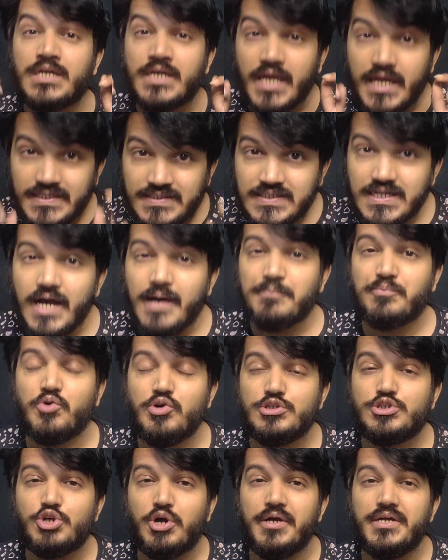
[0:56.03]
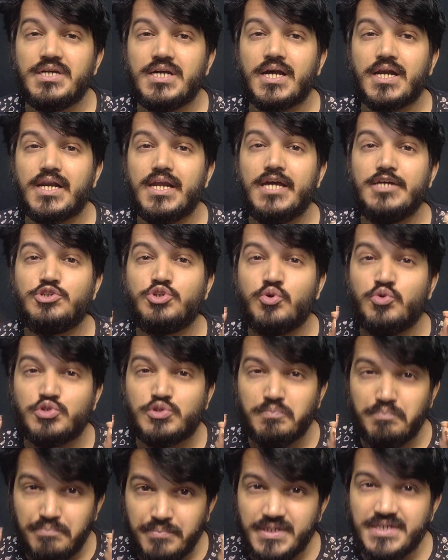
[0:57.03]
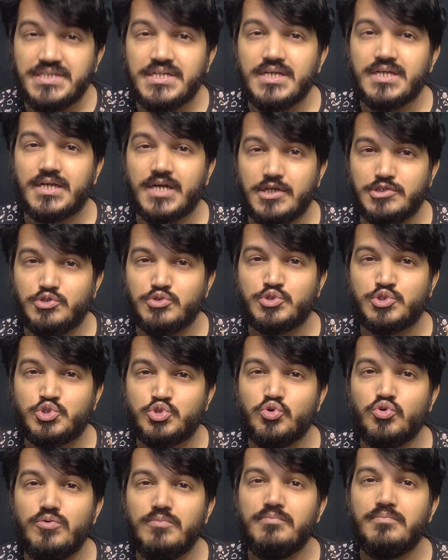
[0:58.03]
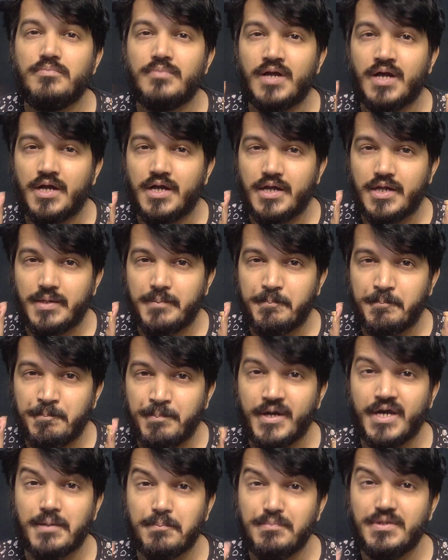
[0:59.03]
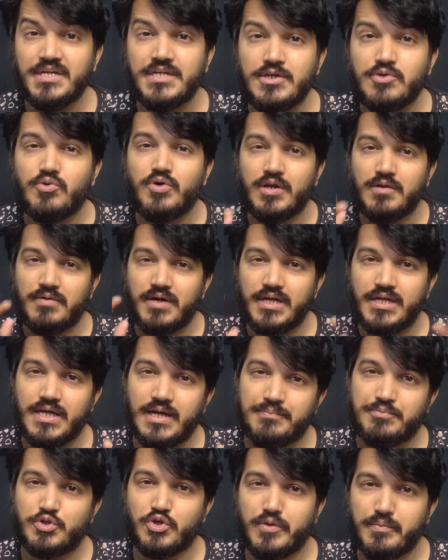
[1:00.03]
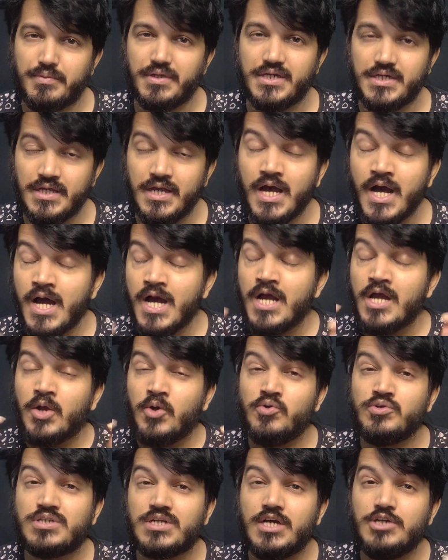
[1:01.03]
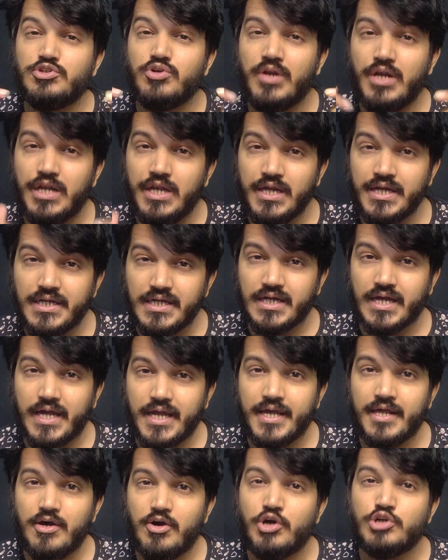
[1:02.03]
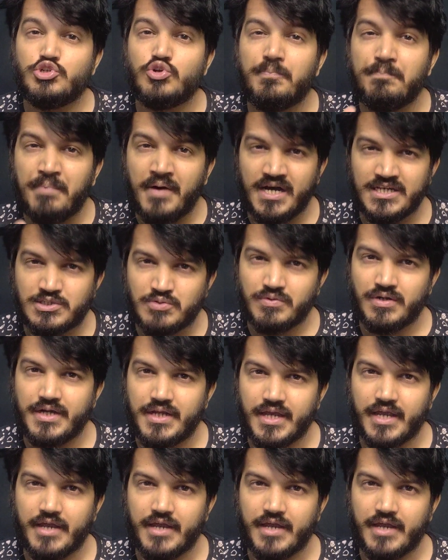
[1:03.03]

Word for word: कैसे आपको ज्वाइन करना है जो उस मीटिंग का जो जूम पर मीटिंग होने वाली है आपकी और मेरी उसका जो लिंक है और जो पासवर्ड